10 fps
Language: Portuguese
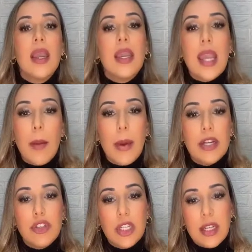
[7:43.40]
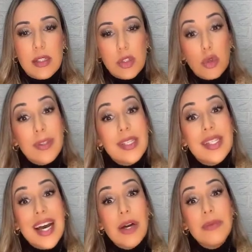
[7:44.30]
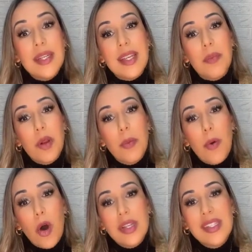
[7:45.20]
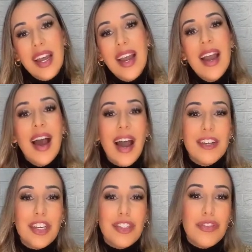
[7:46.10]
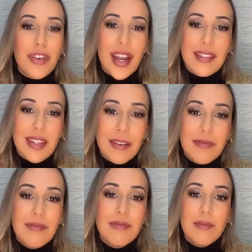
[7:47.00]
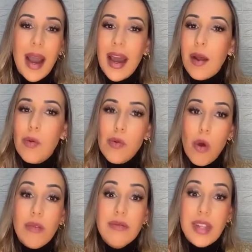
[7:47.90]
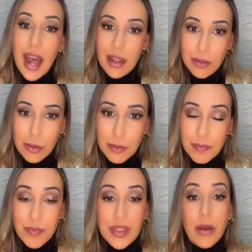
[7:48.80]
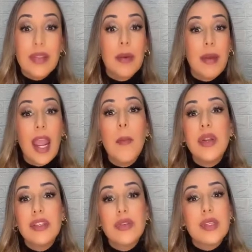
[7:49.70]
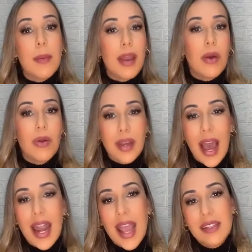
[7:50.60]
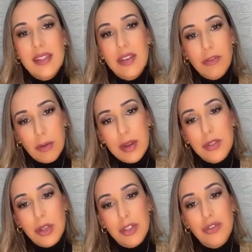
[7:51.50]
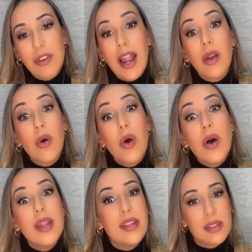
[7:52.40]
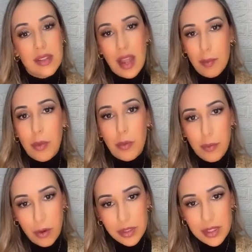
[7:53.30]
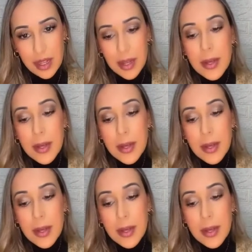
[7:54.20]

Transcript: E a partir da discussão dessa proposta, a gente vai então para o contrato. Então também é preciso saber colocar essas informações de valores na proposta.